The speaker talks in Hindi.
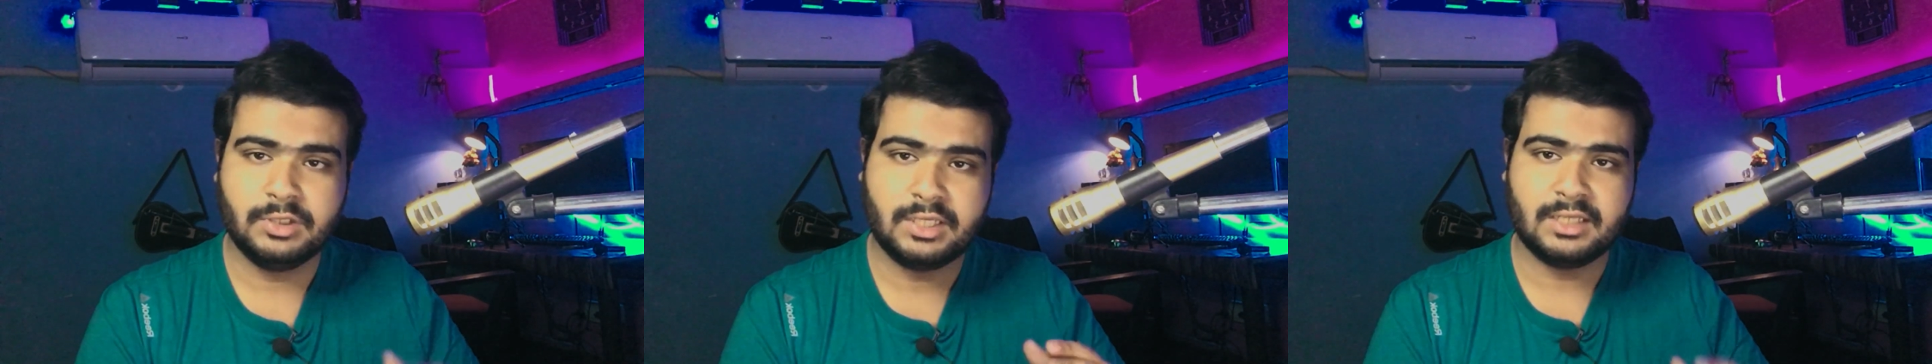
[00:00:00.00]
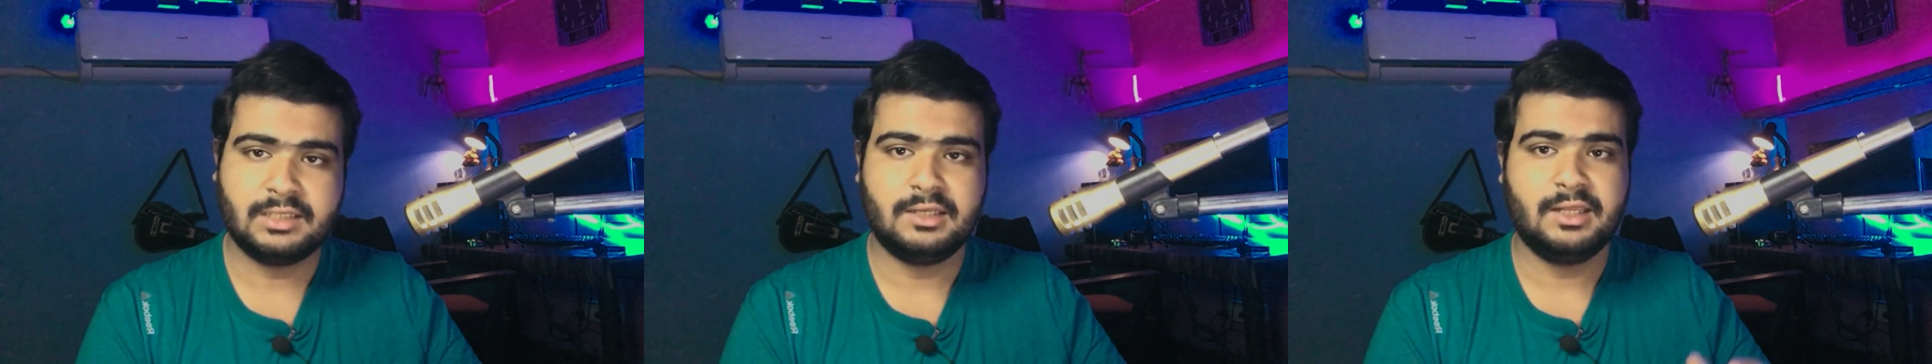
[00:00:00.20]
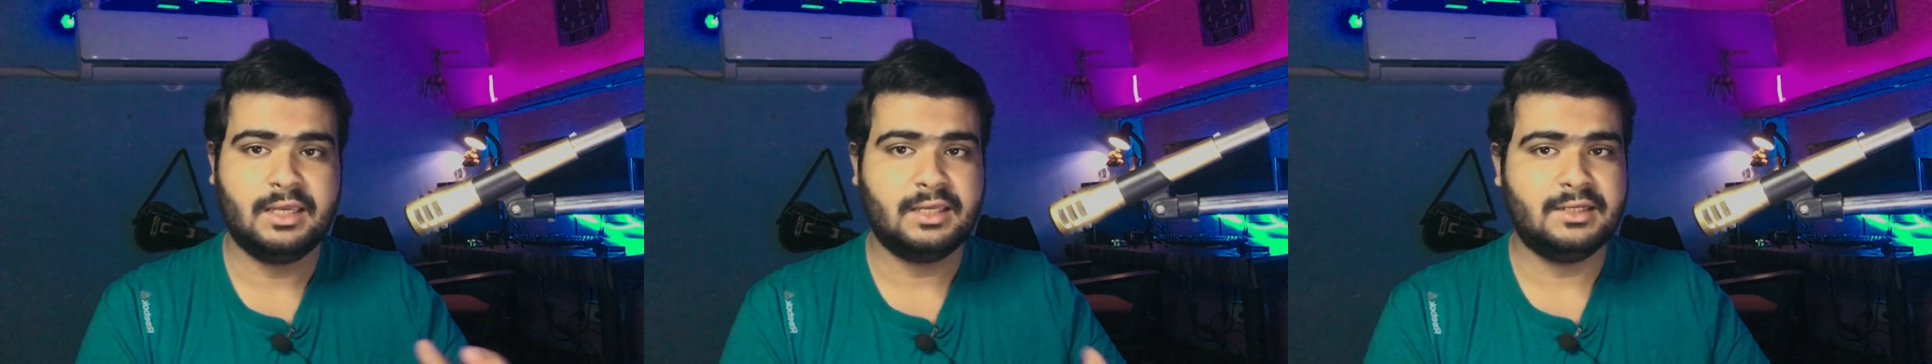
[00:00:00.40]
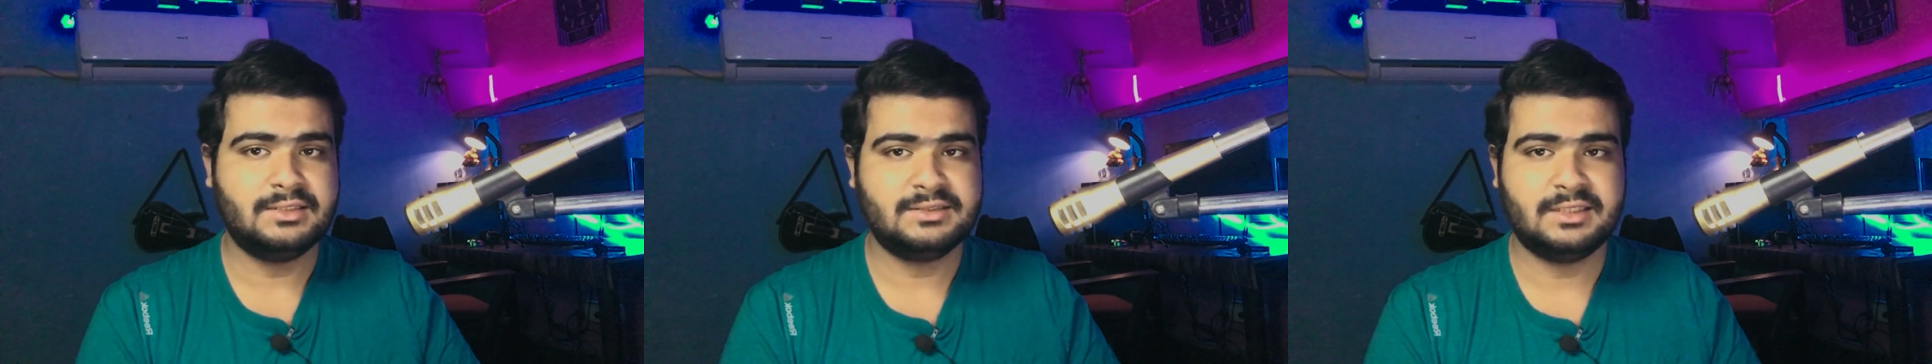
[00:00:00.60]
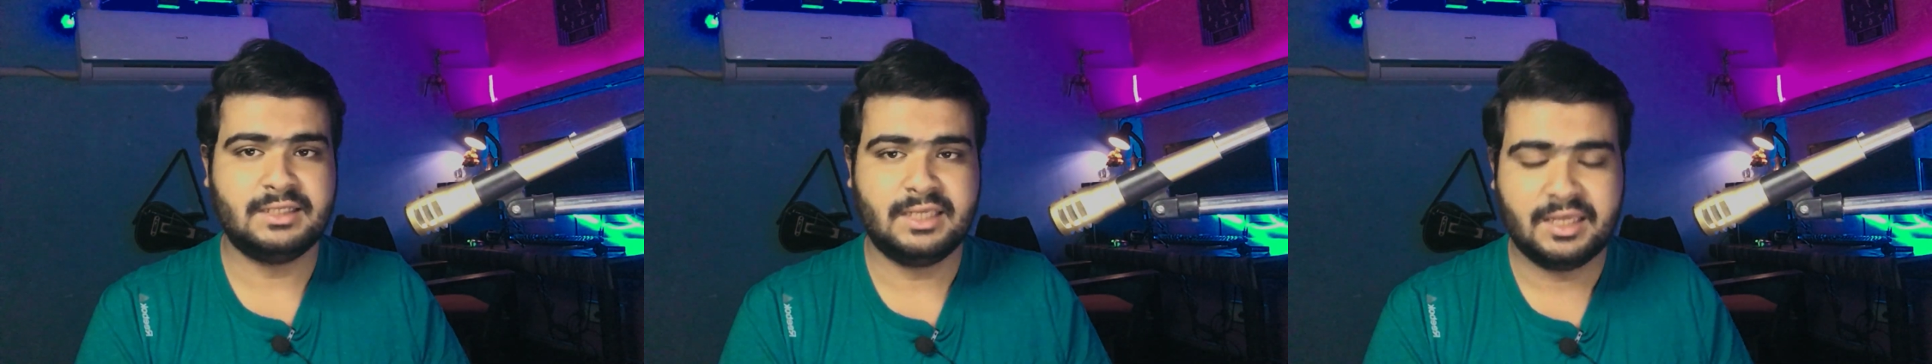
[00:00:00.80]
उनके अंदर एक
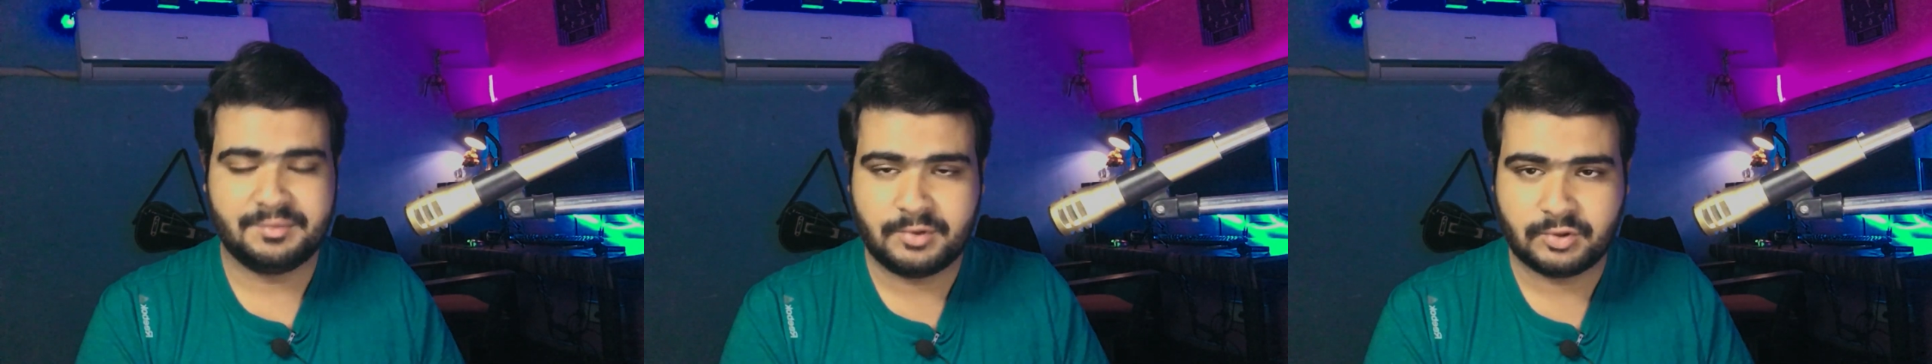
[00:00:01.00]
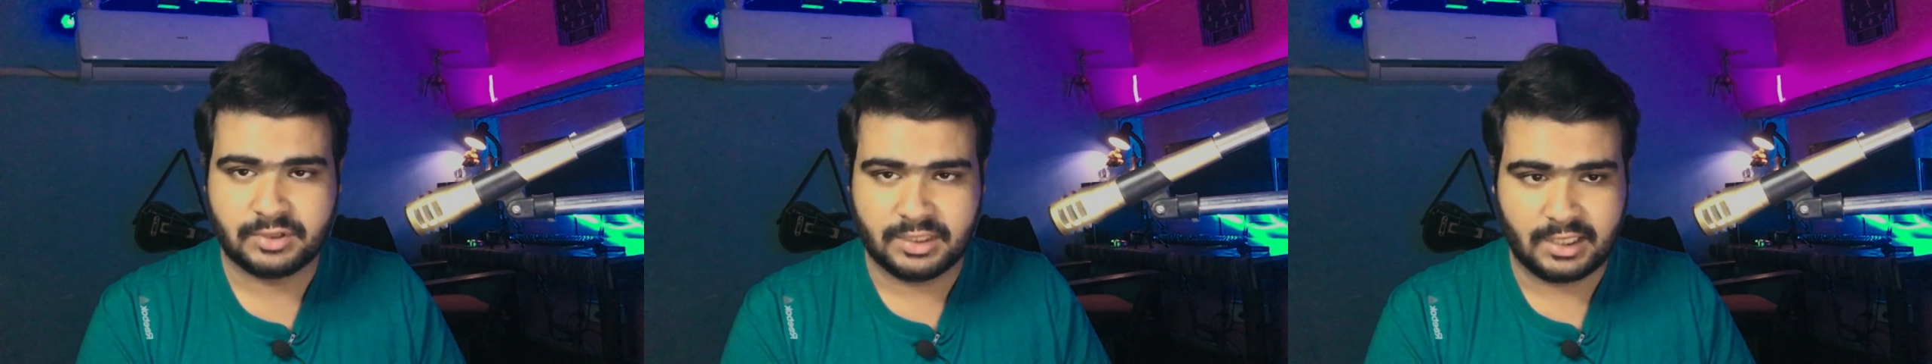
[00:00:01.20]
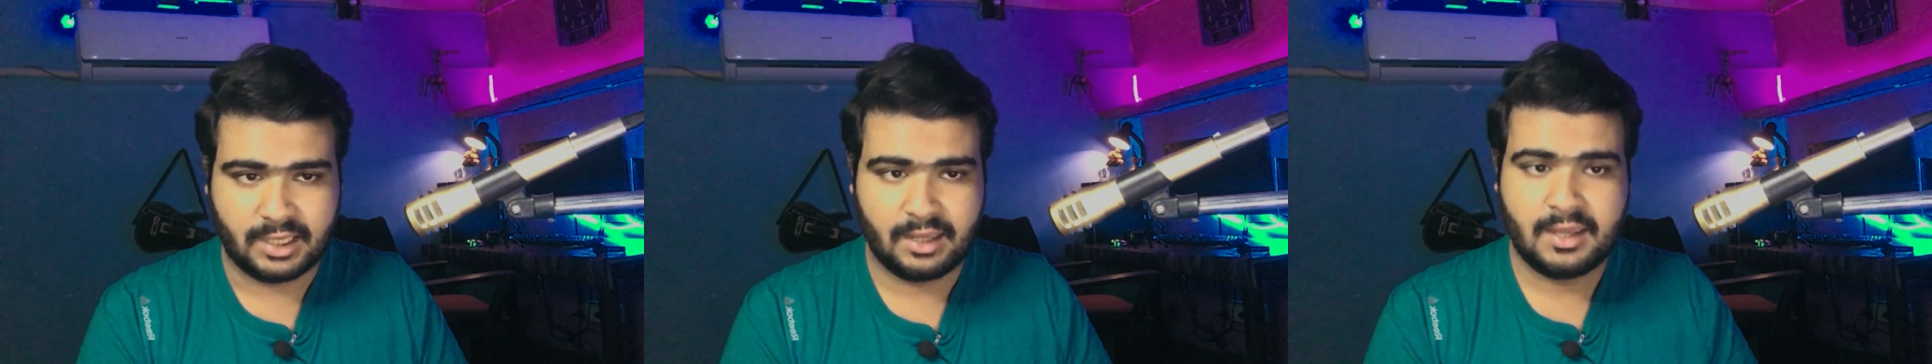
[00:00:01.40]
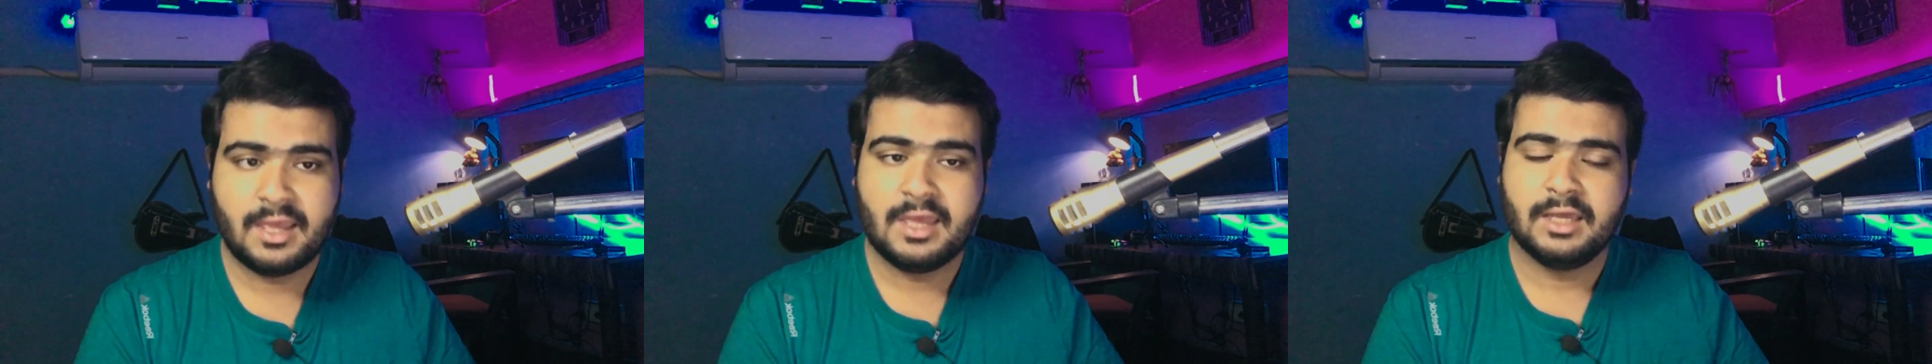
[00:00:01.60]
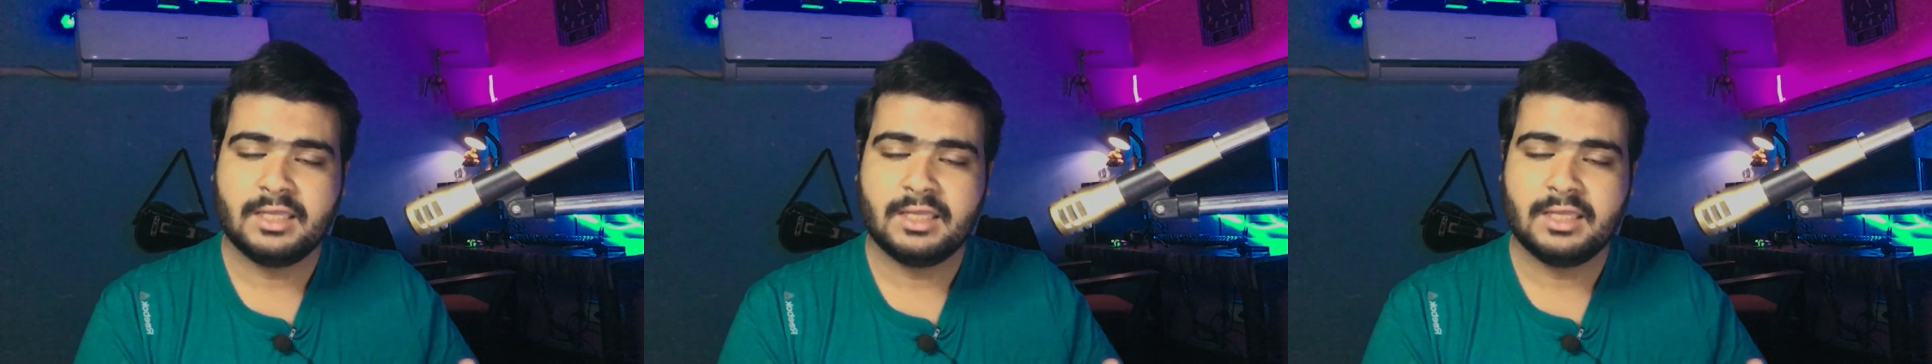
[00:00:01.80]
रीज़न ये भी होती है